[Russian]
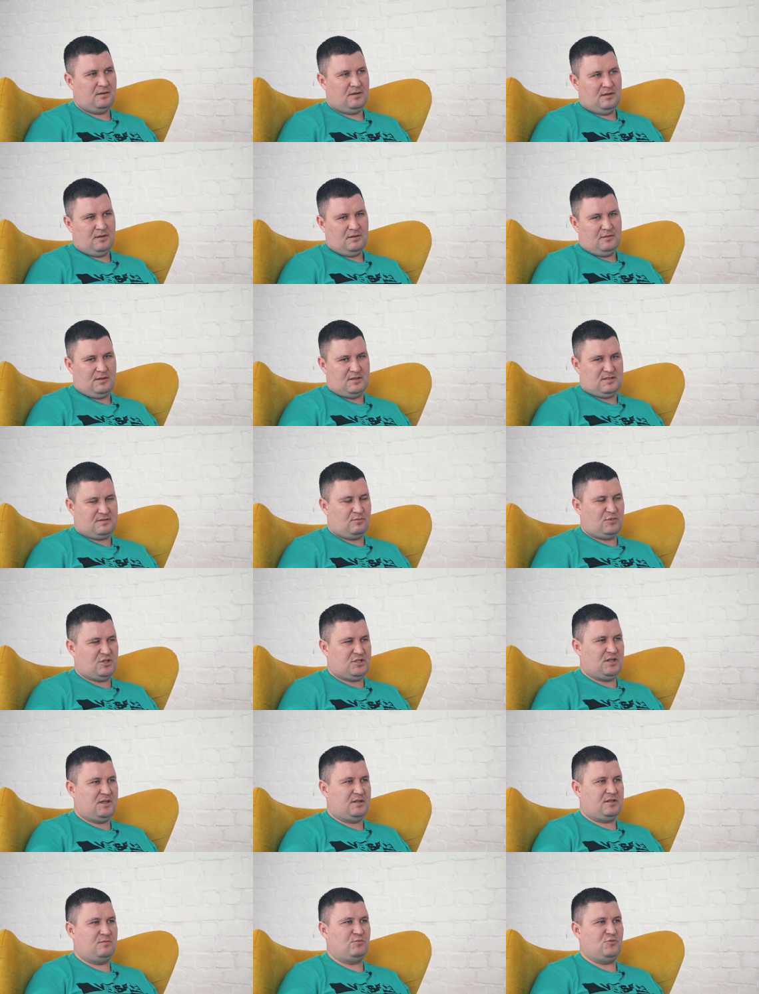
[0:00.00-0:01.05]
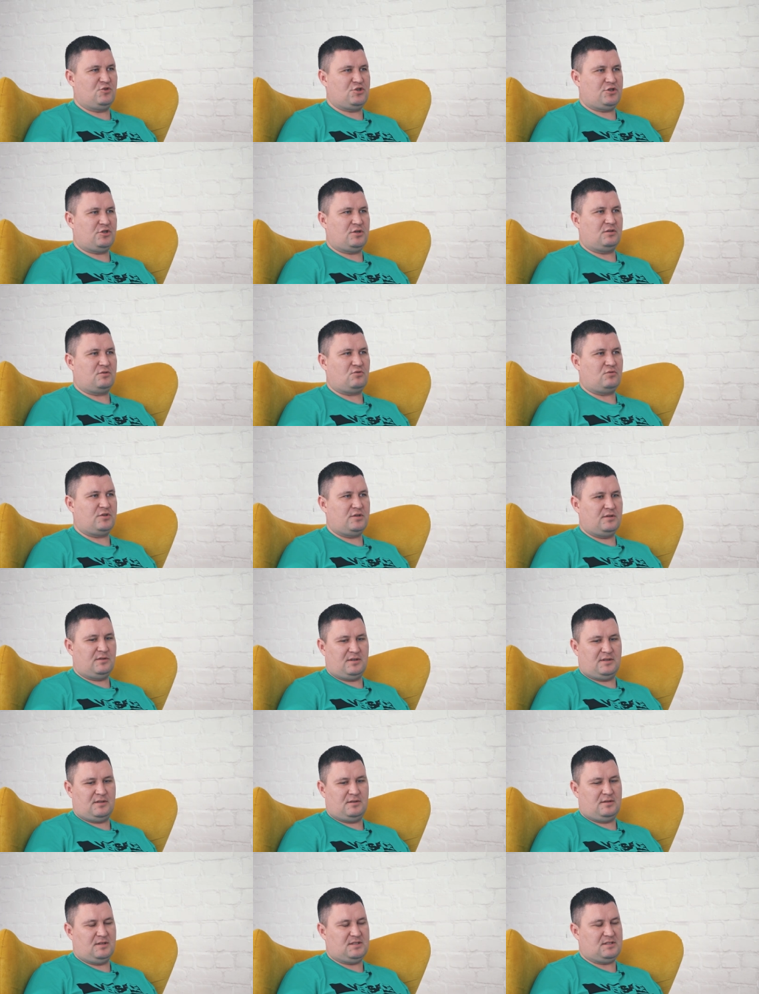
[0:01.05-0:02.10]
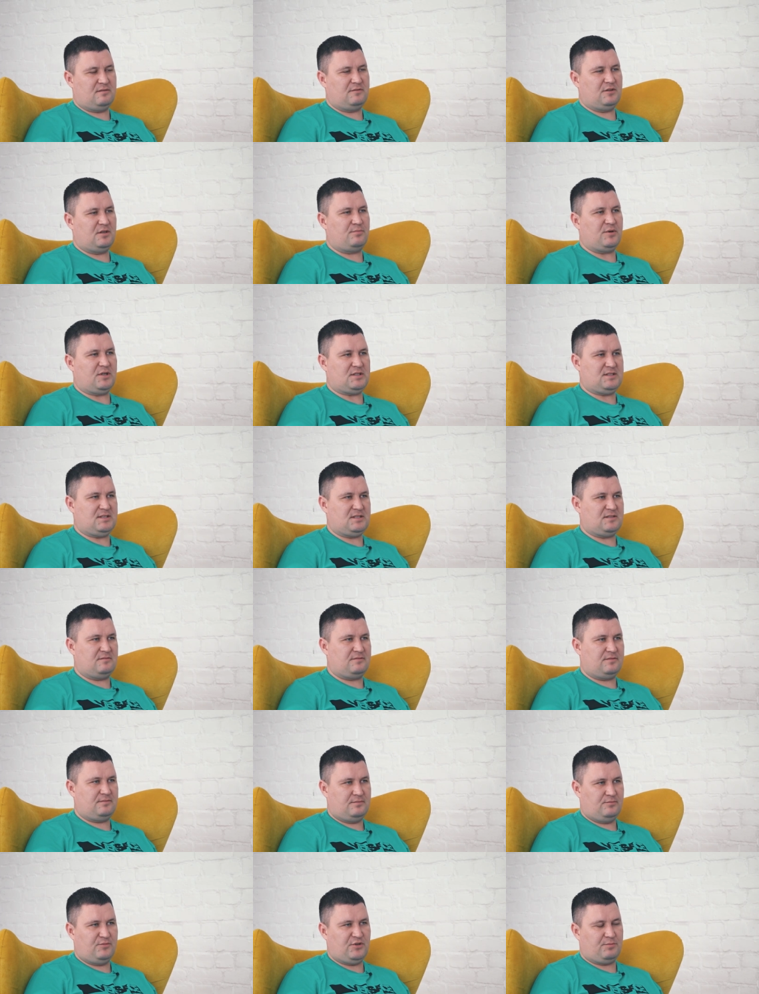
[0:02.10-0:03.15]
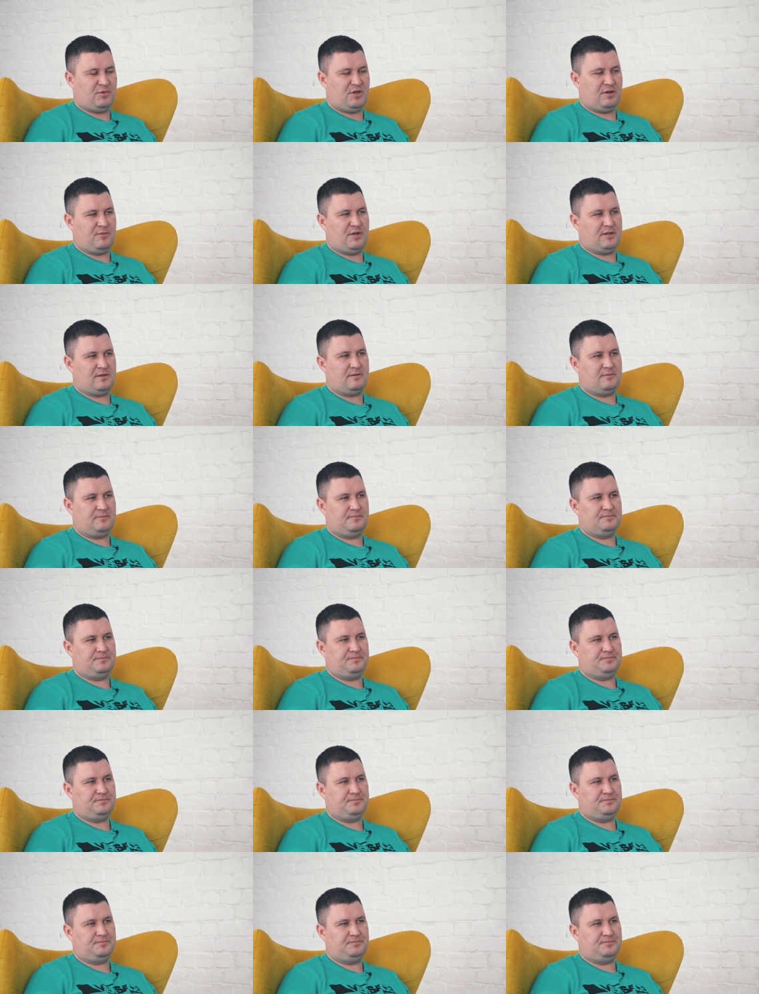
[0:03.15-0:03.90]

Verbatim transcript: – освобождает немножечко от рутинных основных процессов предпринимателя.